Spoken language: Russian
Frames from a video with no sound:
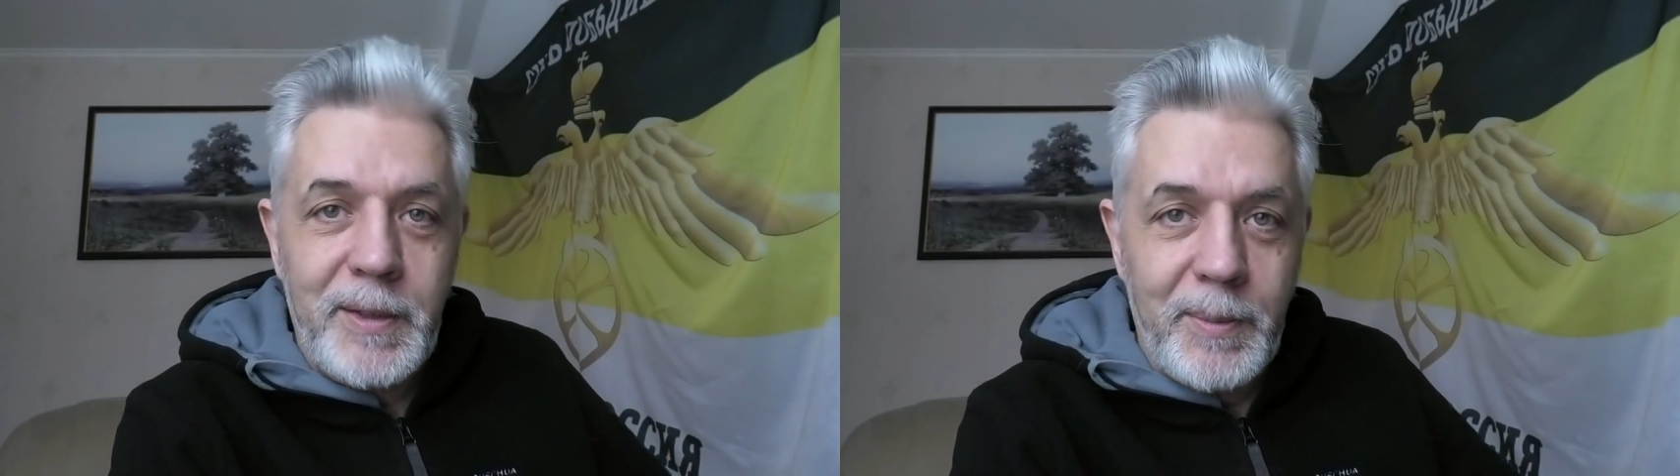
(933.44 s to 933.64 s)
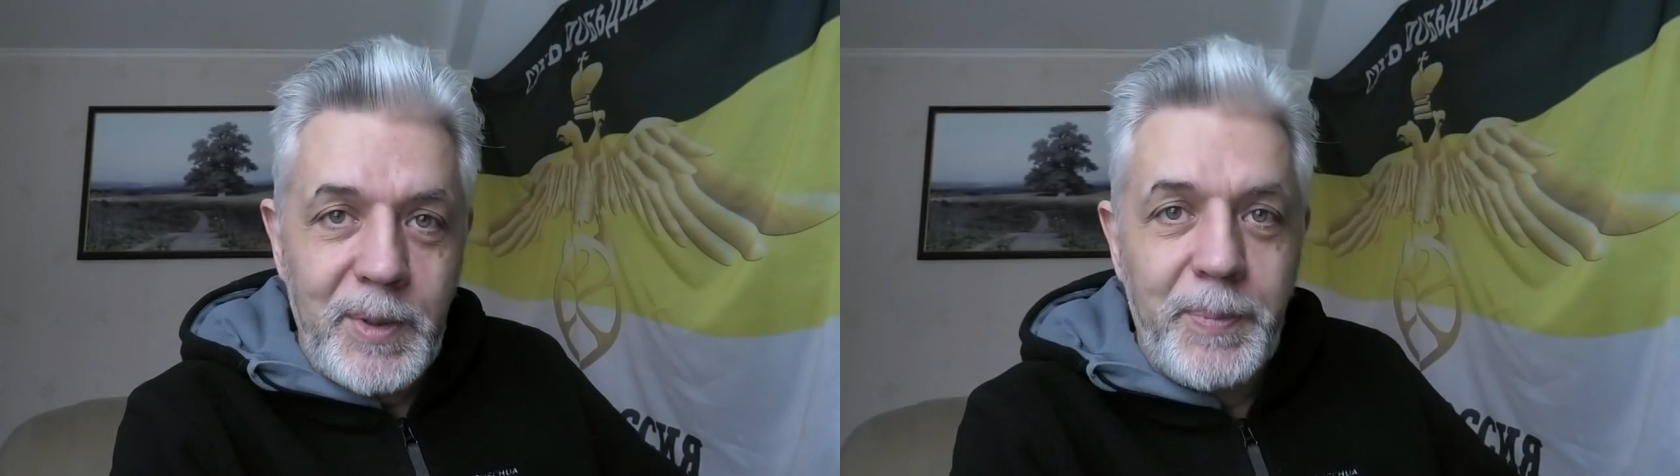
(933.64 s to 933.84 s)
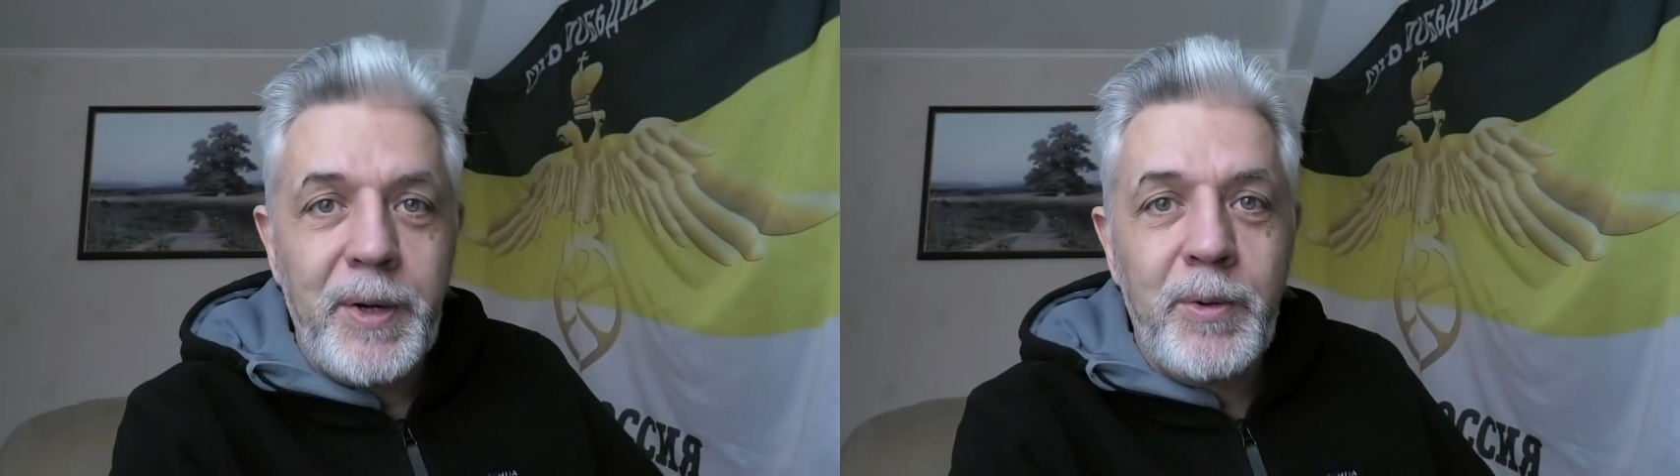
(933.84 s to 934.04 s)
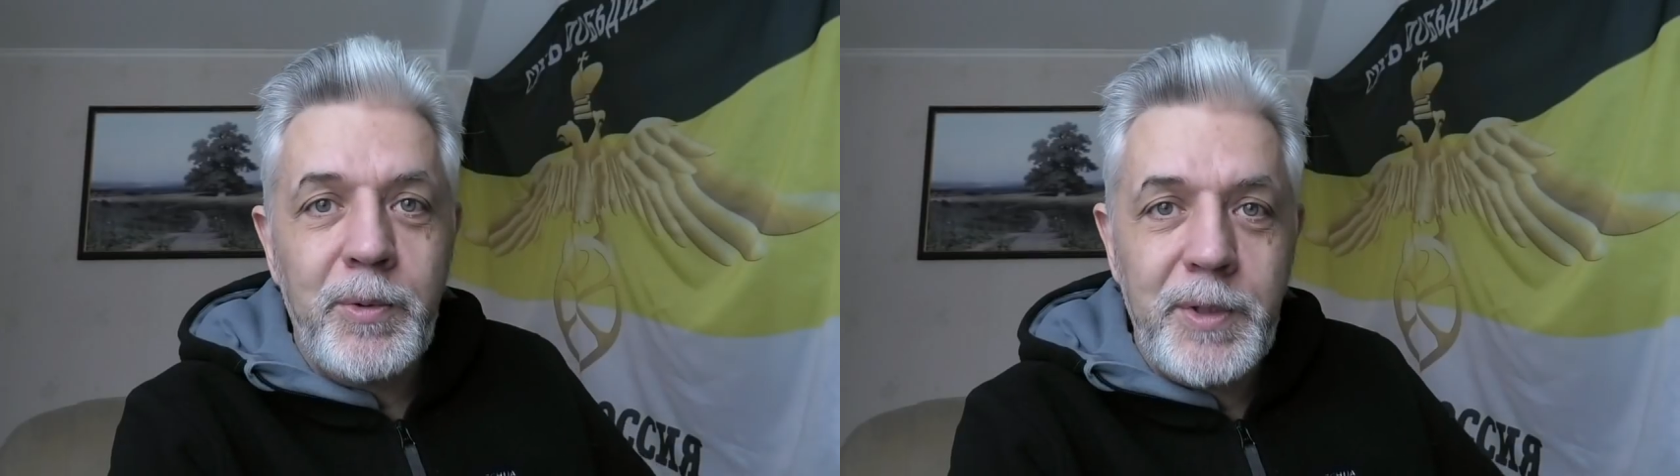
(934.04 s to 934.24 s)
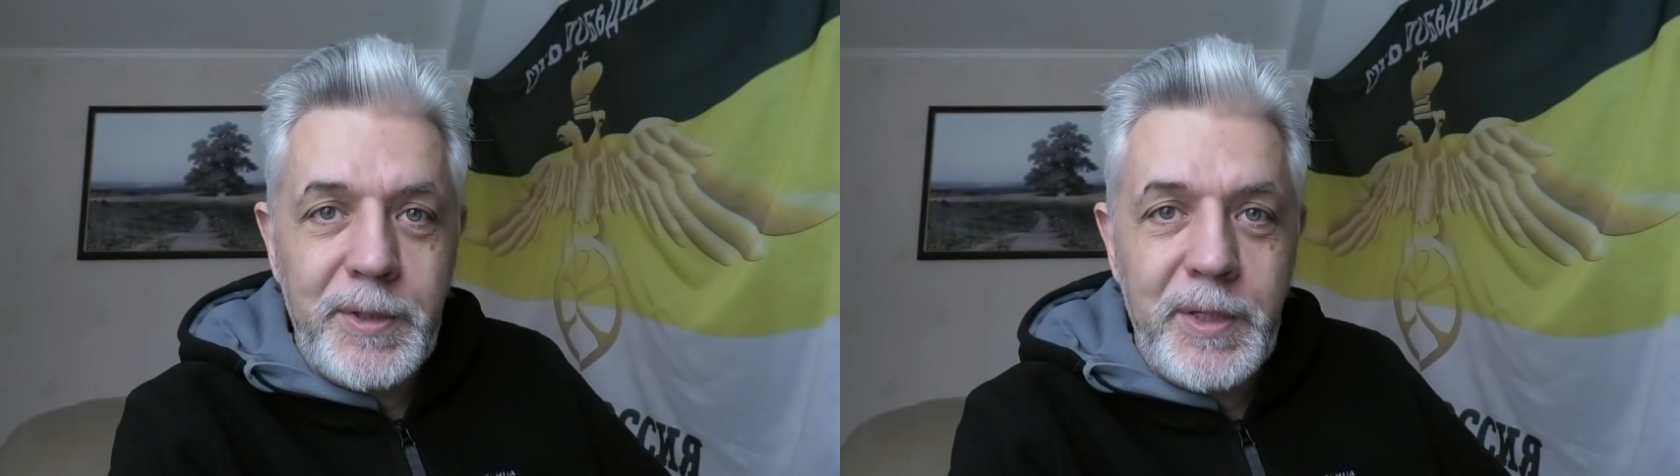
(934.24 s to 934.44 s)
Там на
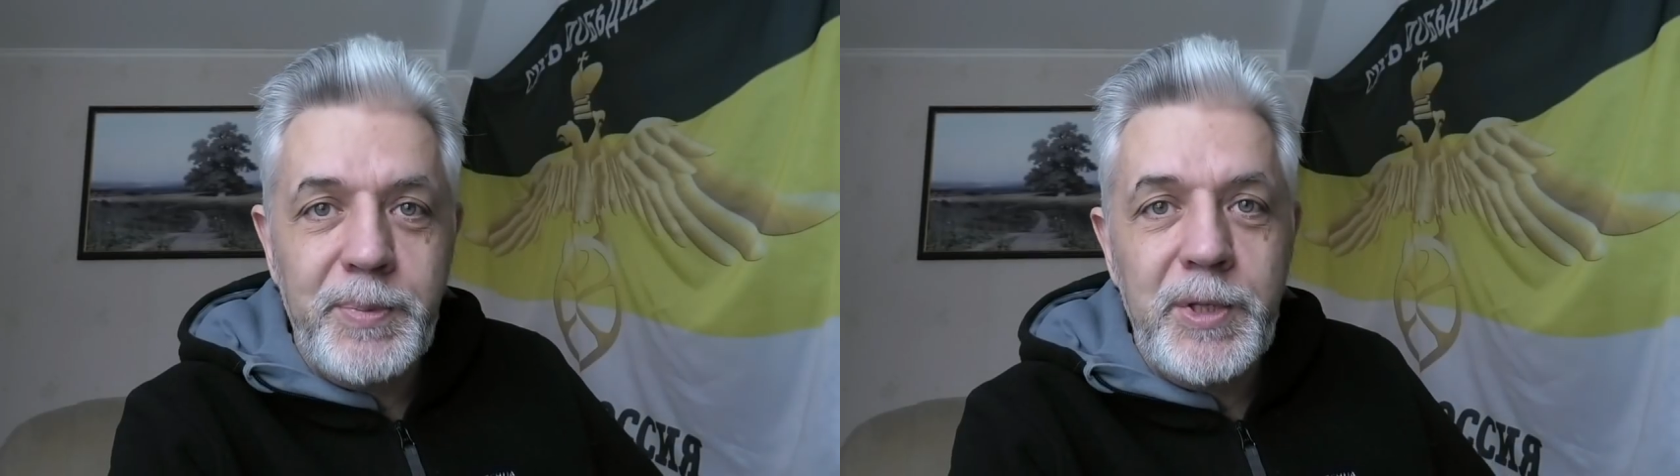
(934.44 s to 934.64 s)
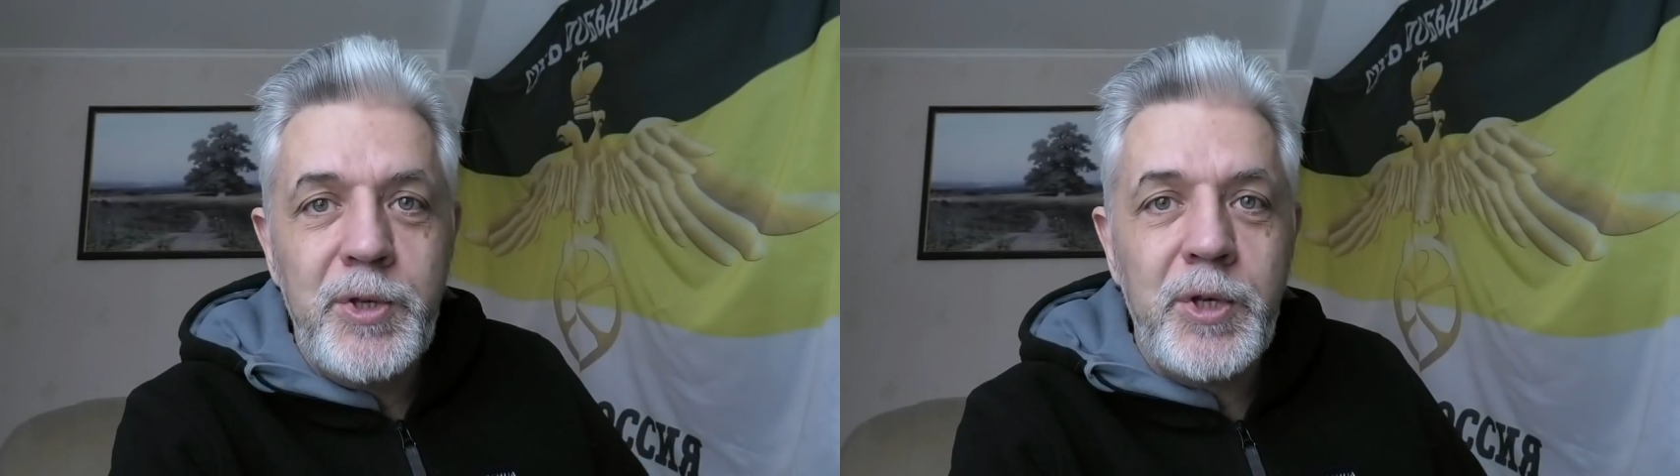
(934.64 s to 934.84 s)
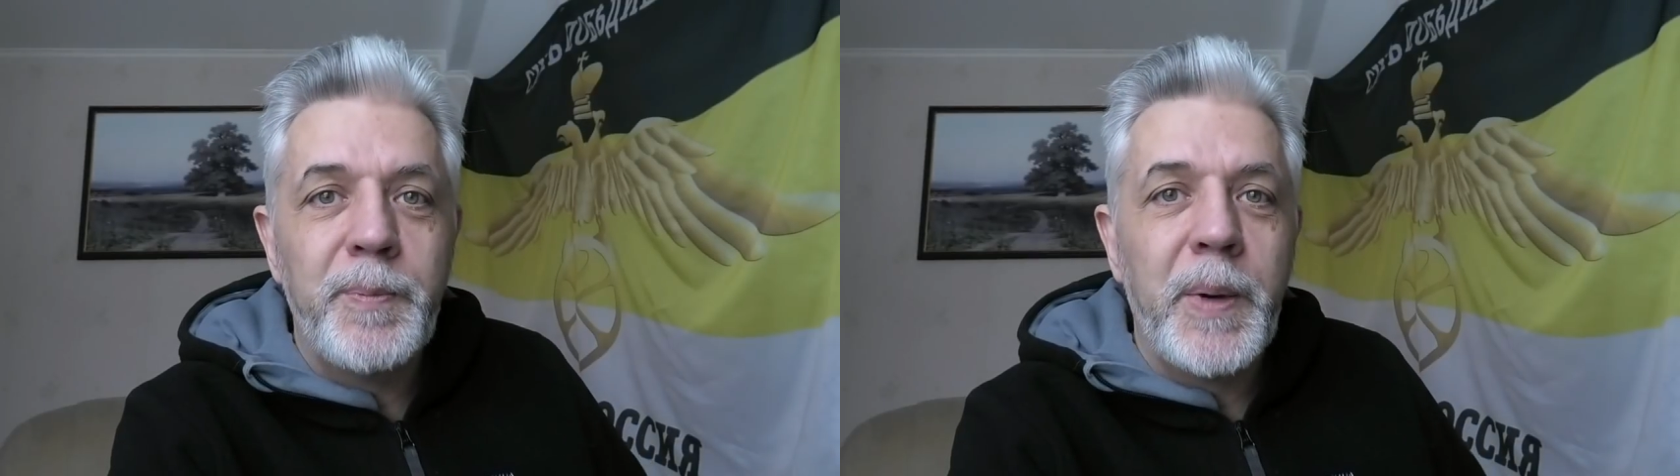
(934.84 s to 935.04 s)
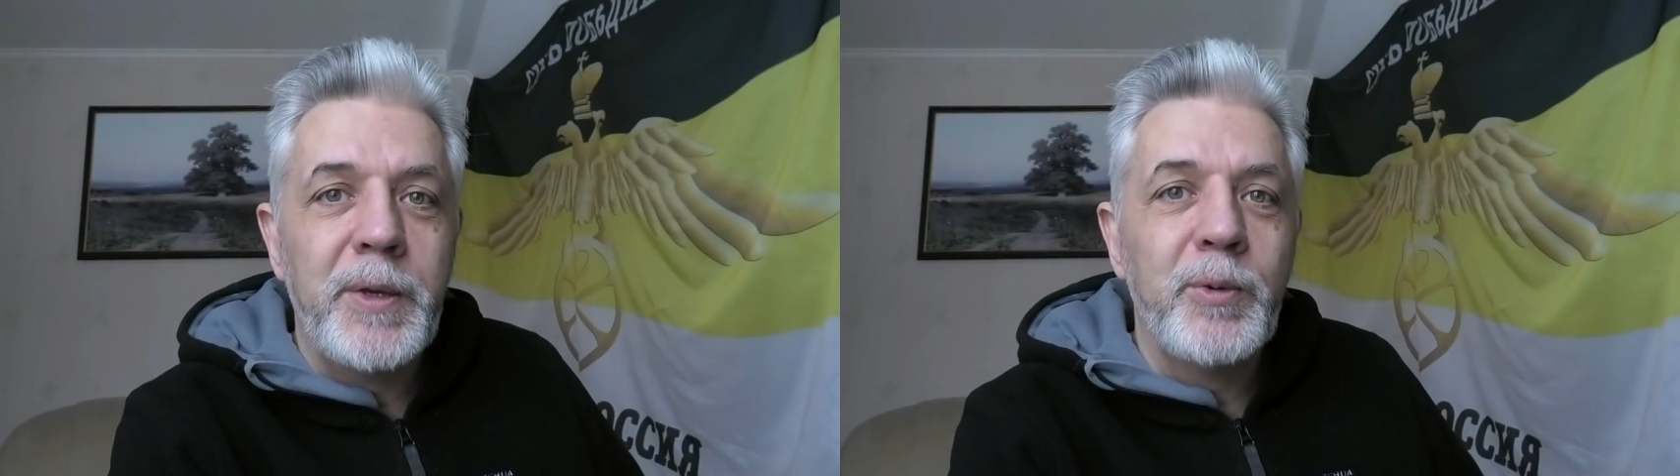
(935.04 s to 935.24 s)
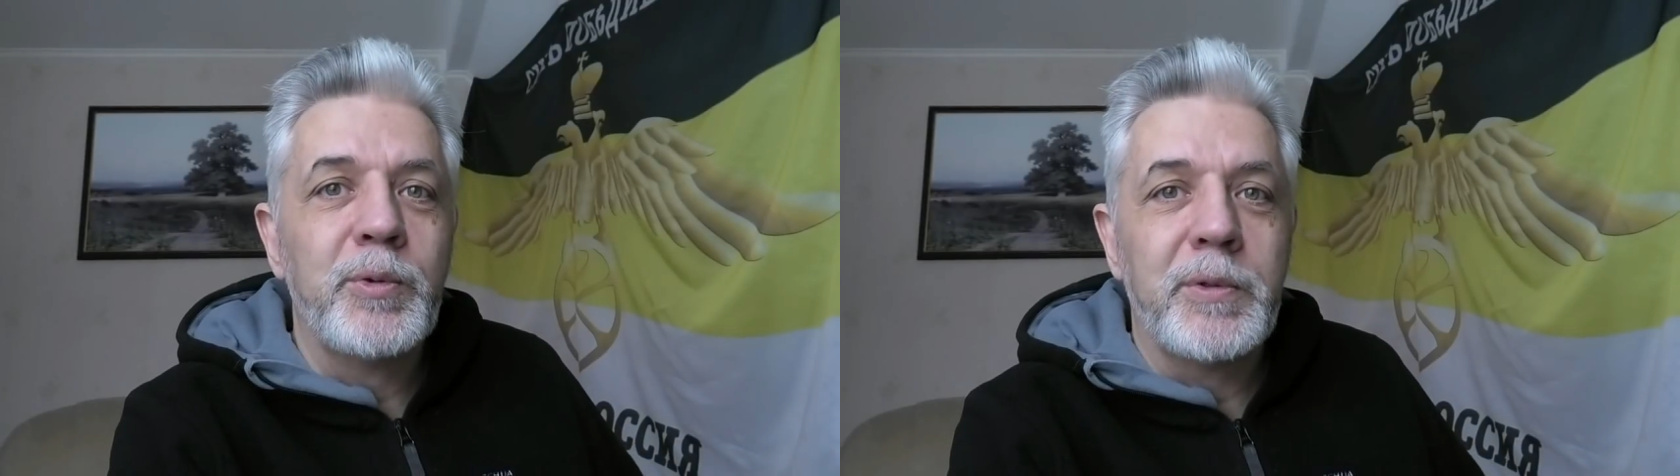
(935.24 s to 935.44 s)
природе, где птички
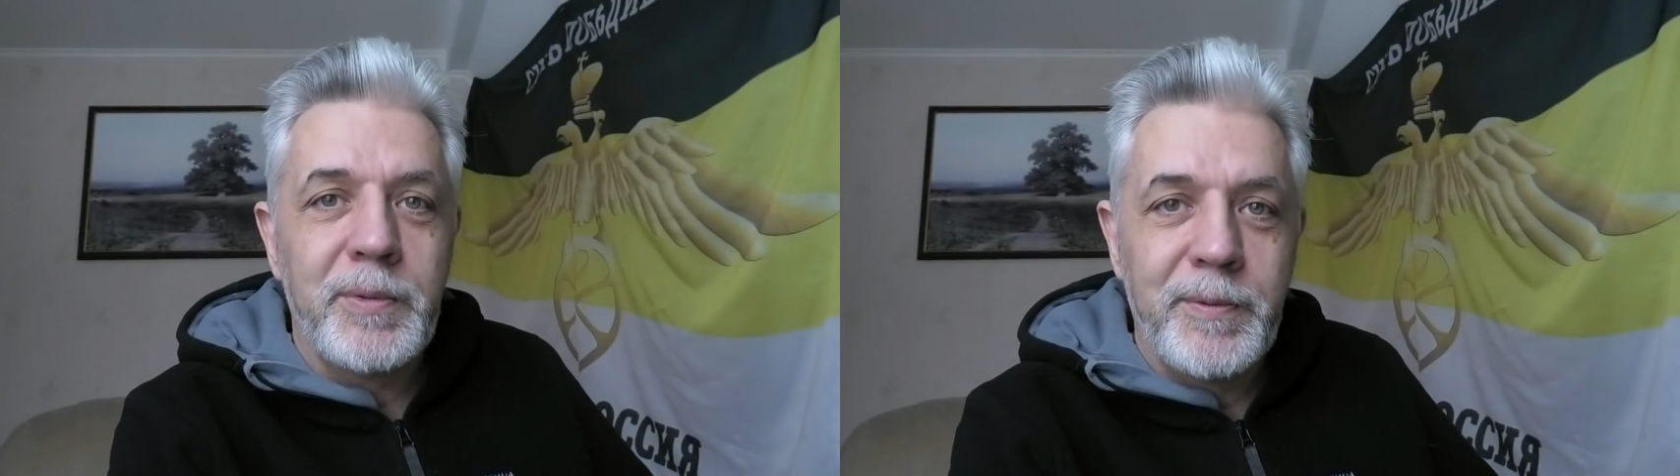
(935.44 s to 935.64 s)
поют,